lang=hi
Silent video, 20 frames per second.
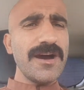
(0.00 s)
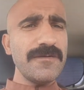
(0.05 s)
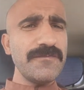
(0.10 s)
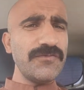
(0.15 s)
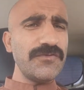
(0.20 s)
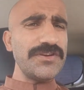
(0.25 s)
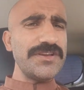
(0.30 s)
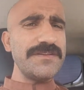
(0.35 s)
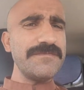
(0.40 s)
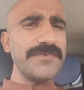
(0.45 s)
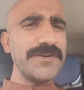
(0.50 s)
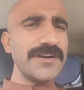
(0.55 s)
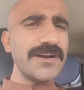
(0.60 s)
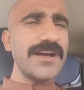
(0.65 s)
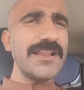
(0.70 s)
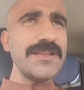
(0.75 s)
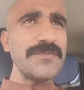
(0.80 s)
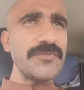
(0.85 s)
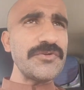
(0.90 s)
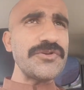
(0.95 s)
अब वही
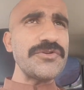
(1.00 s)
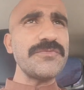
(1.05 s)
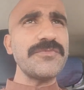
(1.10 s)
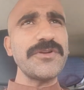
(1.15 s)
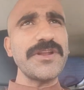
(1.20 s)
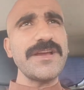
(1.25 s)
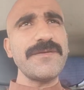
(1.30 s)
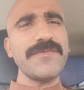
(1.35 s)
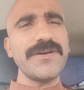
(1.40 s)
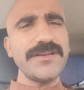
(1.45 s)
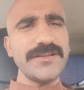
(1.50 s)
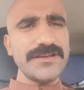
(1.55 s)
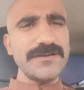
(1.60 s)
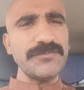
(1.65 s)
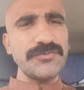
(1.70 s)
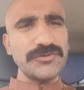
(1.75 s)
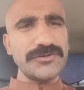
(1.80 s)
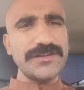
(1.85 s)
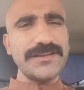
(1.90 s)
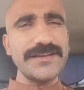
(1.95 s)
बंगाली मुजीबर रहमान के
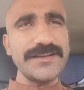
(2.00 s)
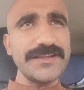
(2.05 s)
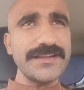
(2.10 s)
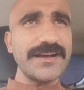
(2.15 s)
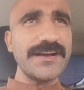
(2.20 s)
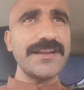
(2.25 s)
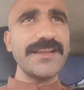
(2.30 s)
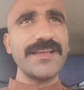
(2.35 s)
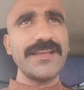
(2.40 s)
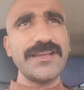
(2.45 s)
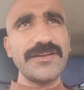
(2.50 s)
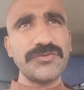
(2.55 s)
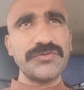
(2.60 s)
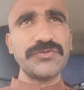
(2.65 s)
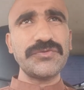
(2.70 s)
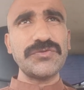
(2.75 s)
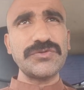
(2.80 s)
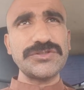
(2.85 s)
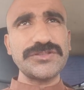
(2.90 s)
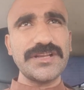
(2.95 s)
पुतले गिरा रहे हैं
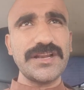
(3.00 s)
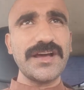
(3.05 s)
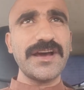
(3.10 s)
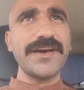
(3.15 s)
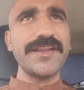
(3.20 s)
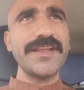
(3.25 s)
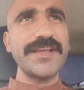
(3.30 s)
उनको जला